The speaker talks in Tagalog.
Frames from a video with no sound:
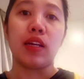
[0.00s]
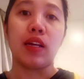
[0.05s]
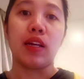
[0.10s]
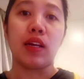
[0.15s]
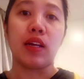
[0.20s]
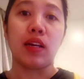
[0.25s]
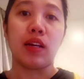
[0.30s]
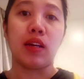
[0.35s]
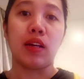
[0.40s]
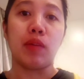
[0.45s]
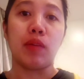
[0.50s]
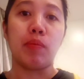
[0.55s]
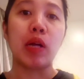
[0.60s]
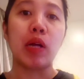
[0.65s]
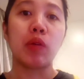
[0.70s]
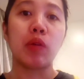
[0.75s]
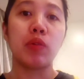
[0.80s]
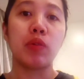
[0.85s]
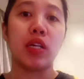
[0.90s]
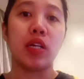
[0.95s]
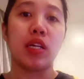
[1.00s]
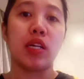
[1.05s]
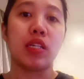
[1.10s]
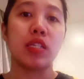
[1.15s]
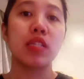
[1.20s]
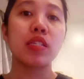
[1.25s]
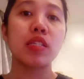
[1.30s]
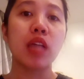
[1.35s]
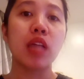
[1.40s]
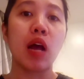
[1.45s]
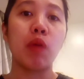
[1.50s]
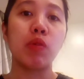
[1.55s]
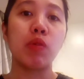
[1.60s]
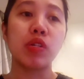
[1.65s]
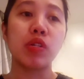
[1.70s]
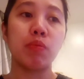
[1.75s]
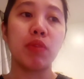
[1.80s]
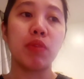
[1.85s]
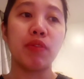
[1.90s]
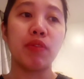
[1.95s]
uh, ah, bago, 6 uh, ah,
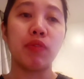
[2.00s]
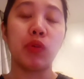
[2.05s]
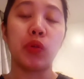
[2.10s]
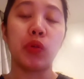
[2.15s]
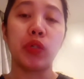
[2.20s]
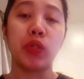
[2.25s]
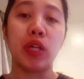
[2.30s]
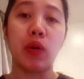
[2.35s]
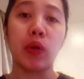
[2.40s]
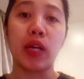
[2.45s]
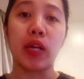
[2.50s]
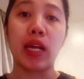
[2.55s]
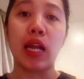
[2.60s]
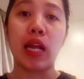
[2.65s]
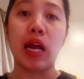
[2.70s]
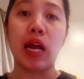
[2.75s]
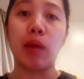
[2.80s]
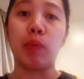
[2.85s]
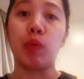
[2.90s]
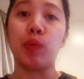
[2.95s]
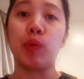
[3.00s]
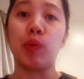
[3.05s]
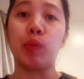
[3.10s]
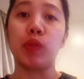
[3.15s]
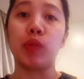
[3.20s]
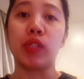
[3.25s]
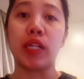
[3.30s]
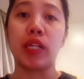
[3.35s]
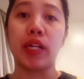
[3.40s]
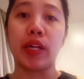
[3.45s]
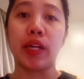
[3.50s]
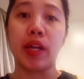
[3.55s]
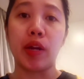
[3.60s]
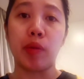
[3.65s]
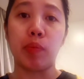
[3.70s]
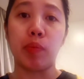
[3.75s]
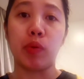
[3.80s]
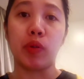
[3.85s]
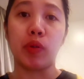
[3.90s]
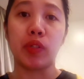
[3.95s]
hours before daw kailangan mong pumunta ng
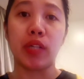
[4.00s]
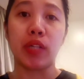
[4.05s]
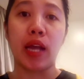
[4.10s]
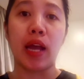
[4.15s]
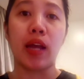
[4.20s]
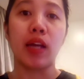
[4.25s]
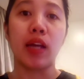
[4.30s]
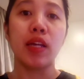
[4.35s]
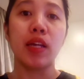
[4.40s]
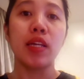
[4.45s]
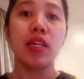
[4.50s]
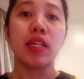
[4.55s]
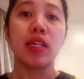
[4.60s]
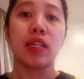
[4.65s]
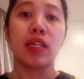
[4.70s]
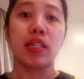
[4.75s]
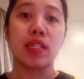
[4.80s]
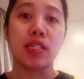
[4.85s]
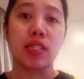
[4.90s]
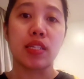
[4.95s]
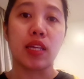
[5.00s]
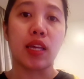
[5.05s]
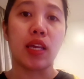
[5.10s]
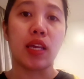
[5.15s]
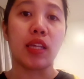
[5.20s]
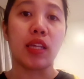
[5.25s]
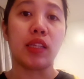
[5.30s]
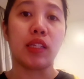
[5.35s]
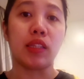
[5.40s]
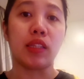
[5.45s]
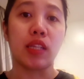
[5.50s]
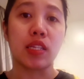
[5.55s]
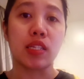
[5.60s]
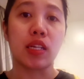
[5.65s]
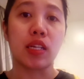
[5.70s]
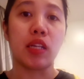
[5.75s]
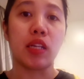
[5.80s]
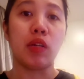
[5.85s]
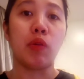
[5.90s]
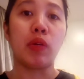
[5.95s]
airport na kasi
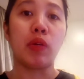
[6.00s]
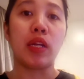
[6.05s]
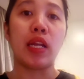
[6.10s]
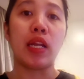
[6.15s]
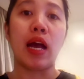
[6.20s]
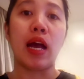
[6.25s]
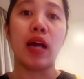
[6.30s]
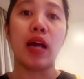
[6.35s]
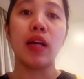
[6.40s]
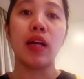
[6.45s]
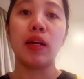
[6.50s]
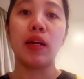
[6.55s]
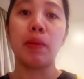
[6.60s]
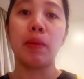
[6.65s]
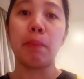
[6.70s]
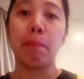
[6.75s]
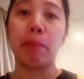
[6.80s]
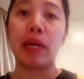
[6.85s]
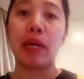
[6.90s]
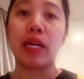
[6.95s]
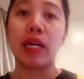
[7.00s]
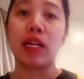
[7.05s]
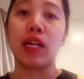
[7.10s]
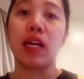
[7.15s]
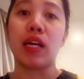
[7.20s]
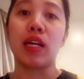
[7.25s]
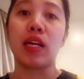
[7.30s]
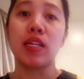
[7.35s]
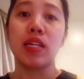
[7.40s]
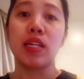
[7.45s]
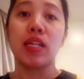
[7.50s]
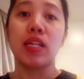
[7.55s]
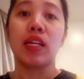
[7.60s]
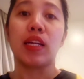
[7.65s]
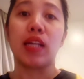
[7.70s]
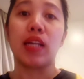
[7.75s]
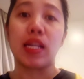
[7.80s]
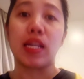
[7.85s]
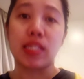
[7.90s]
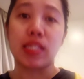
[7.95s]
itetest ka daw nila para
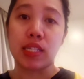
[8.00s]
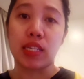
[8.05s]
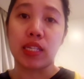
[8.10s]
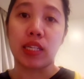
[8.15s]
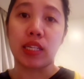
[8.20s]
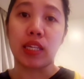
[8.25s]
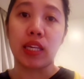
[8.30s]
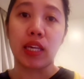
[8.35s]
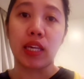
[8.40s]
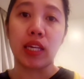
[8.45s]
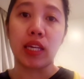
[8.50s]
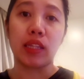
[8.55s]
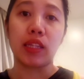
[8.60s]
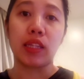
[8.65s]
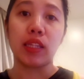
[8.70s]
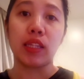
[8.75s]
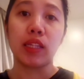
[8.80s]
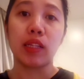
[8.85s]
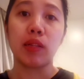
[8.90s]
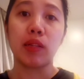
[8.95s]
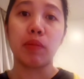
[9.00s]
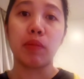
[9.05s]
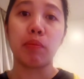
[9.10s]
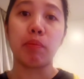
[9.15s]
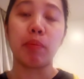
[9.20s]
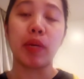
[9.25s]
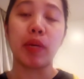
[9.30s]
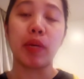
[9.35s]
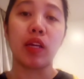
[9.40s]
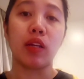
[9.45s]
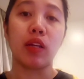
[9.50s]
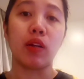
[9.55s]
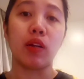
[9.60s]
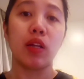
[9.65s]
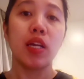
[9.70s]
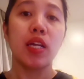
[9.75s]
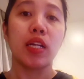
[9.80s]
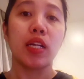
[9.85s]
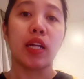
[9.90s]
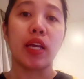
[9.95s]
nga sa sakit. Pero,
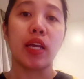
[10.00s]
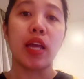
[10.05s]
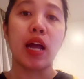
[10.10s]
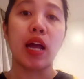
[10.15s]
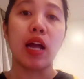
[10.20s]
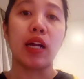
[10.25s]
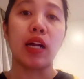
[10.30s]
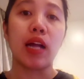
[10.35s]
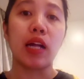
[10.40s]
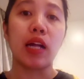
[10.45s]
kaya ang